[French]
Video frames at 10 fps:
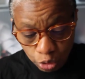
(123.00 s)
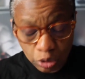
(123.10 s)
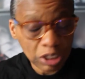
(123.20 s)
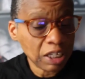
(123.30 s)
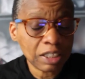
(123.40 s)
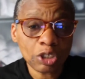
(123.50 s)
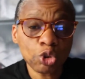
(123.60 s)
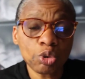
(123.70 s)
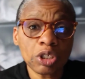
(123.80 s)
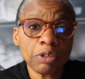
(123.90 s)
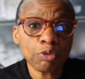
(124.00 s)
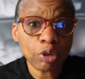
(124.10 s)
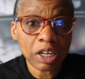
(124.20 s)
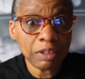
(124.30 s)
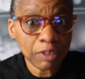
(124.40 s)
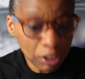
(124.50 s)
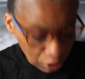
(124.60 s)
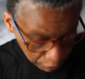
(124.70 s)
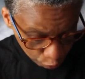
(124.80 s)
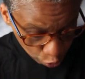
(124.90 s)
euh, il y a un tas de choses qui vont arriver,
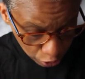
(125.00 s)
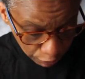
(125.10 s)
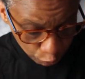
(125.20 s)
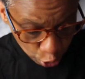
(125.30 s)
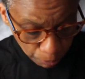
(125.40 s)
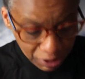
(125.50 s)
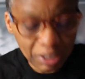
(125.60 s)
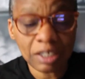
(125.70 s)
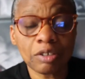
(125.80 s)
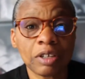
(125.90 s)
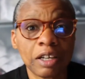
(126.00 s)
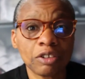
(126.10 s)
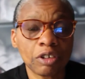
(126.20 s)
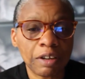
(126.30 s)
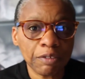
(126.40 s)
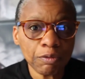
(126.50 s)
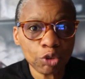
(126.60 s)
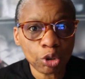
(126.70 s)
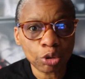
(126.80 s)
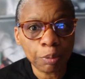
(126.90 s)
qui vont, qui vont se passer dans la, dans la vie de
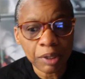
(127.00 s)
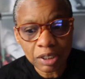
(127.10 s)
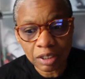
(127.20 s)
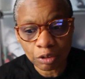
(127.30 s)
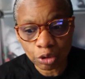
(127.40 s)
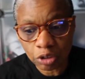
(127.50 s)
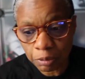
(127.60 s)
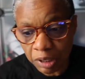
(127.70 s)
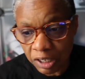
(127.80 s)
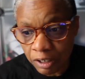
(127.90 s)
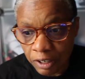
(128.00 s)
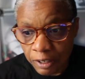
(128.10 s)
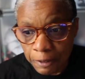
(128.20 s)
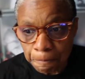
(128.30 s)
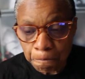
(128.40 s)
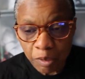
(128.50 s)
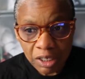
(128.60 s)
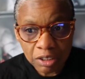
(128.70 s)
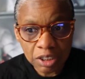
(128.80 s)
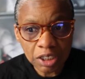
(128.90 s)
votre entreprise. Et entre guillemets,
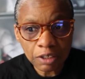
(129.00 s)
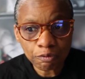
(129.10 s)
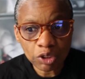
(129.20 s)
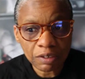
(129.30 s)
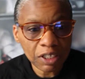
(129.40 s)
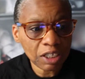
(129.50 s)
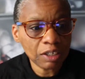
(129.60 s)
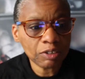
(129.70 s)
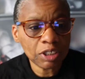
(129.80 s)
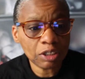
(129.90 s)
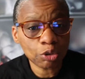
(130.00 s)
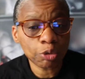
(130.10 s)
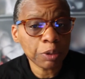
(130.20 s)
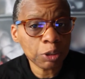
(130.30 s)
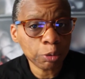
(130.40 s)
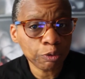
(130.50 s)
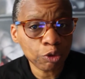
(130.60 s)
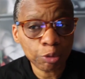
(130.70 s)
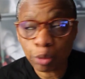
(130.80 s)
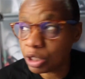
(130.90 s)
si vous avez créé cette entreprise pour,
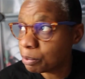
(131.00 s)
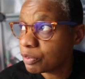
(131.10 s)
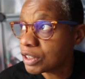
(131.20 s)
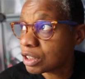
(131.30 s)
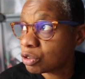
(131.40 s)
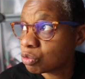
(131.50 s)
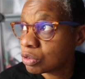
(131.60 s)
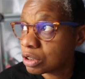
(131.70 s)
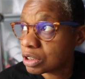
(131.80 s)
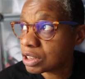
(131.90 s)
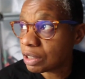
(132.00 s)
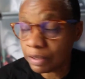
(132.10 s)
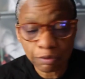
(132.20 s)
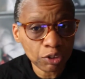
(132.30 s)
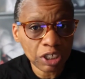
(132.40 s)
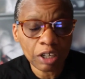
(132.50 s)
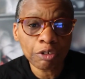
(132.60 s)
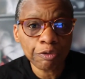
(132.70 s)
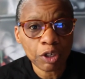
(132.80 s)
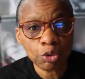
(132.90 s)
vos, pour les mauvaises raisons, ça va devenir un
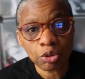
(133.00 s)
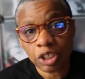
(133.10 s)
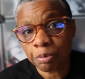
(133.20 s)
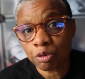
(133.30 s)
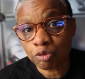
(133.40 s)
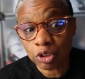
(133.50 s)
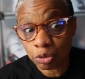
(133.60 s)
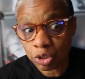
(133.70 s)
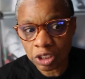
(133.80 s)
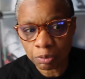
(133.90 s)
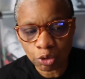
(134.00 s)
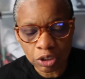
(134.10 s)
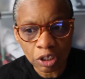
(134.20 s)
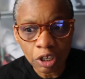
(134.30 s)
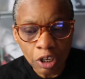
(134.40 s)
enfer sur Terre pour vous. C'est aussi simple que ça.